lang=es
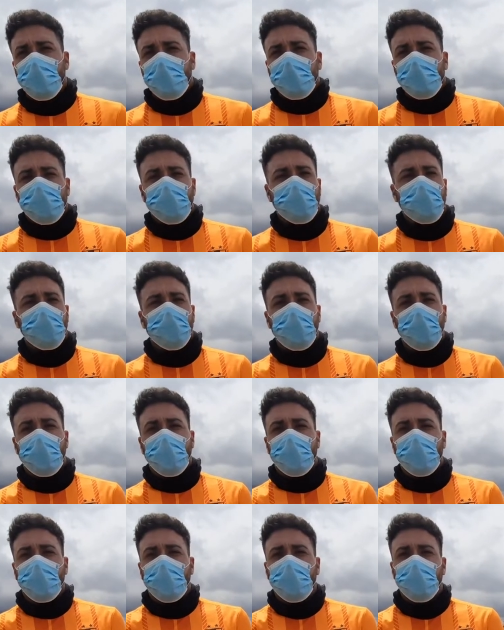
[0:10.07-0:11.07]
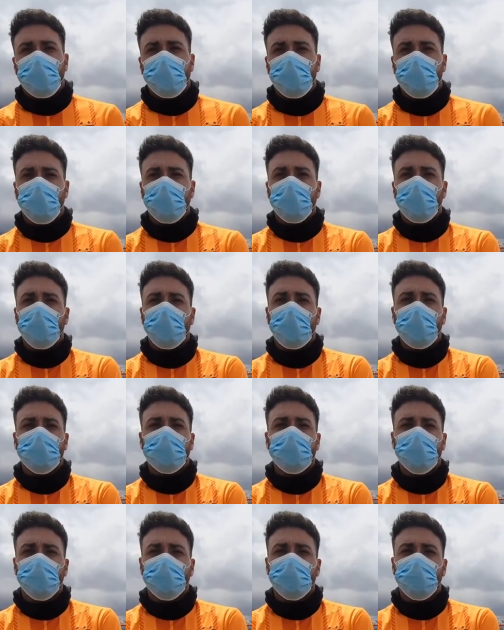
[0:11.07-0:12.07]
Si bien tenemos la
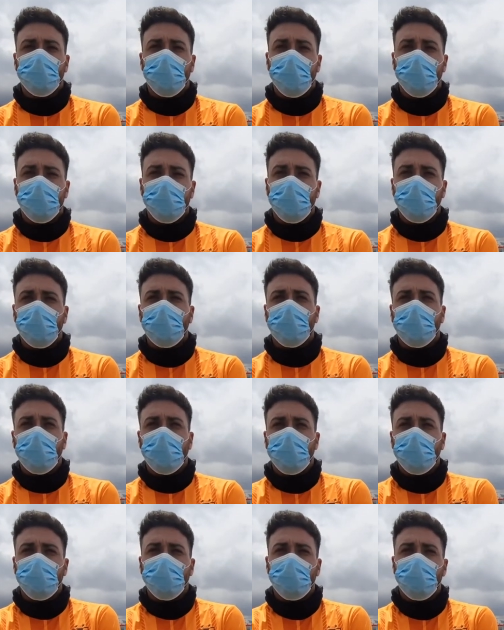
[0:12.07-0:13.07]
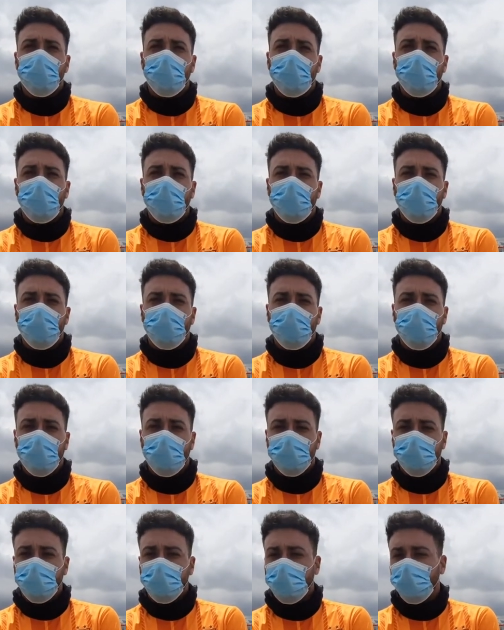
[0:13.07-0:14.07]
obligación de sumar a tres de local para,
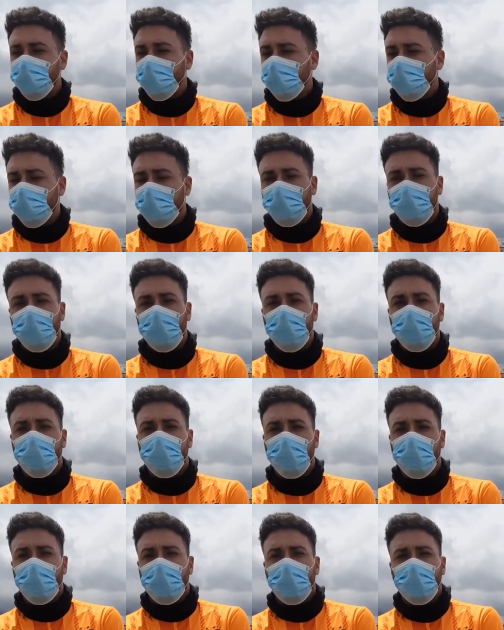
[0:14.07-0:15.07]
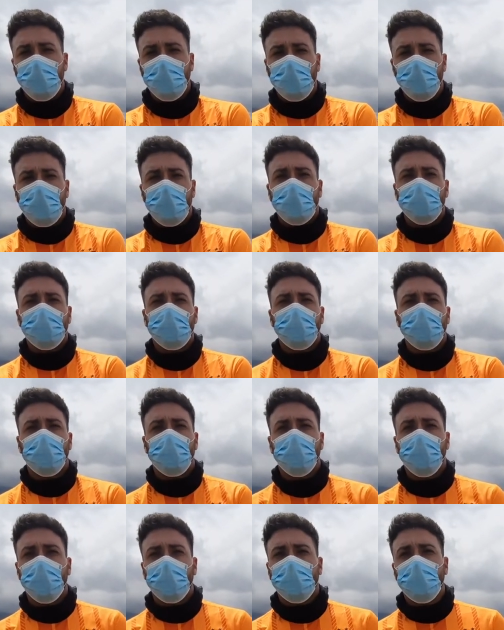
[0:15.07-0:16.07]
acercarnos a la tabla y para hacernos
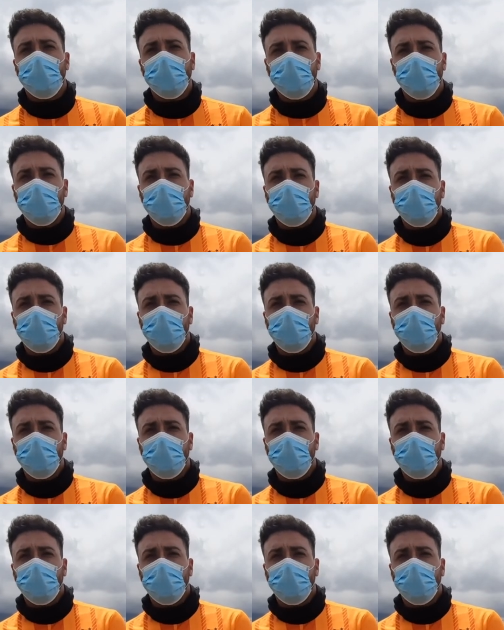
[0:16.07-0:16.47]
fuerte, ¿no?